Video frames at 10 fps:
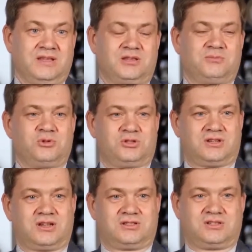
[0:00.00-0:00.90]
Это было очень
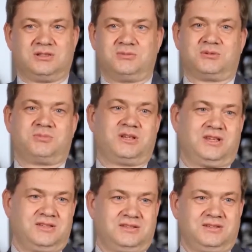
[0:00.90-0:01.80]
красочное
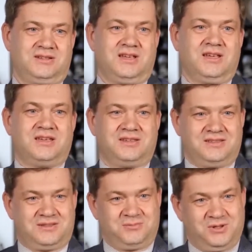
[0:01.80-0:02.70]
мероприятие,
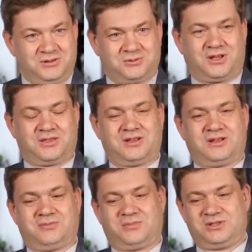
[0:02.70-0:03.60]
и теперь, вот,
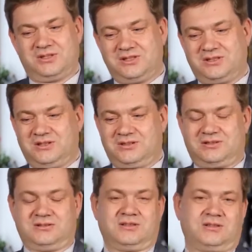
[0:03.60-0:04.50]
когда
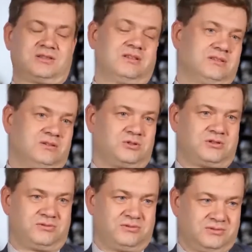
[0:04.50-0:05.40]
посетители, этот э,
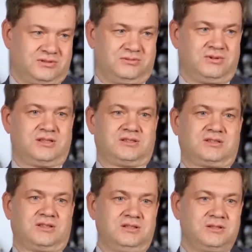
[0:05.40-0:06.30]
остров э, является
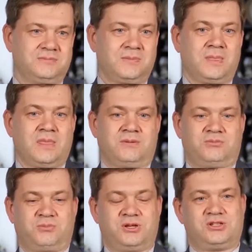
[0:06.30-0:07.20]
открытым,
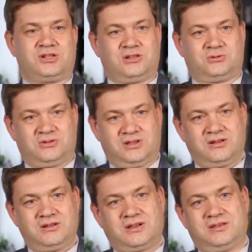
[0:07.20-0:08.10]
приезжая
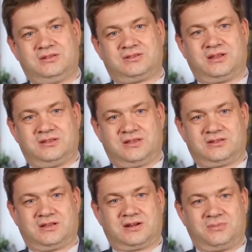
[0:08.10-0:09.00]
туда, они, сходя
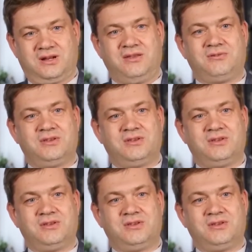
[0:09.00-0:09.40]
с корабля,